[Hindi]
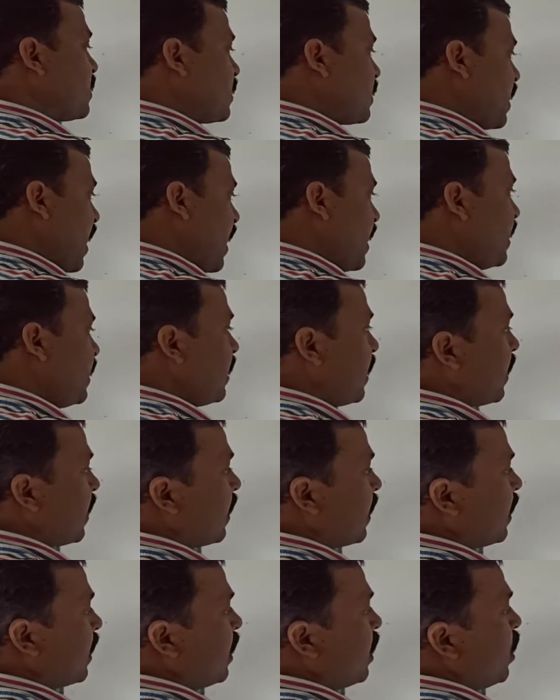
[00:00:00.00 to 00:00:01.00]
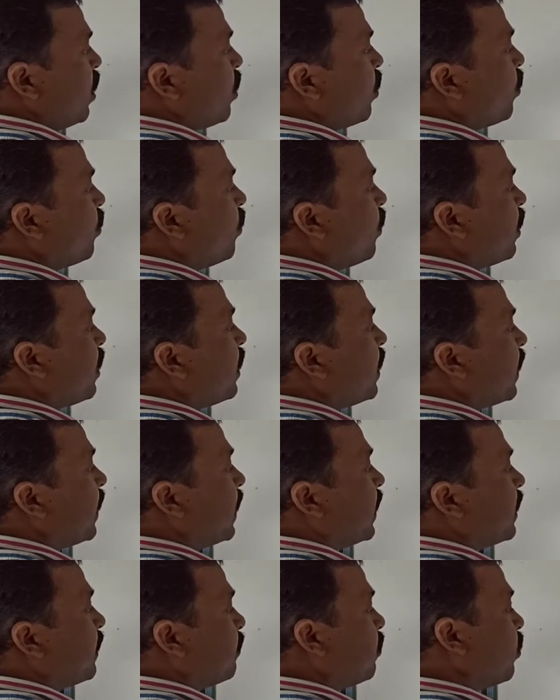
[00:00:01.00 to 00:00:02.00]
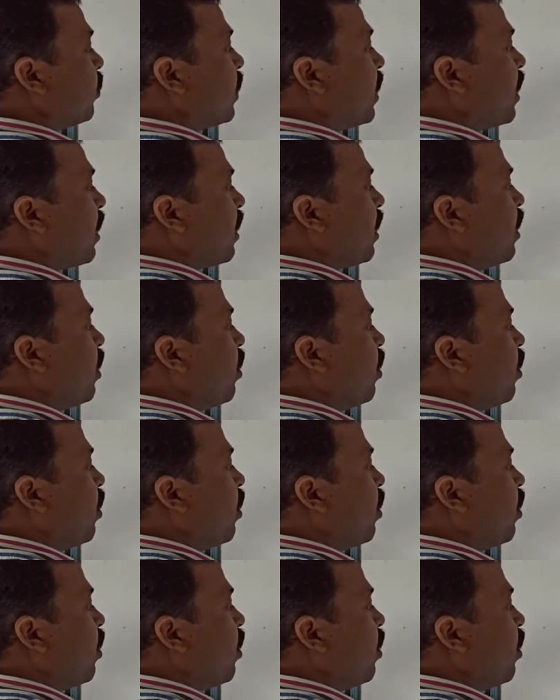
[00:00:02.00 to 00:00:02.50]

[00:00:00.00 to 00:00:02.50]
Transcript: साइन है वो नेगेटिव होगा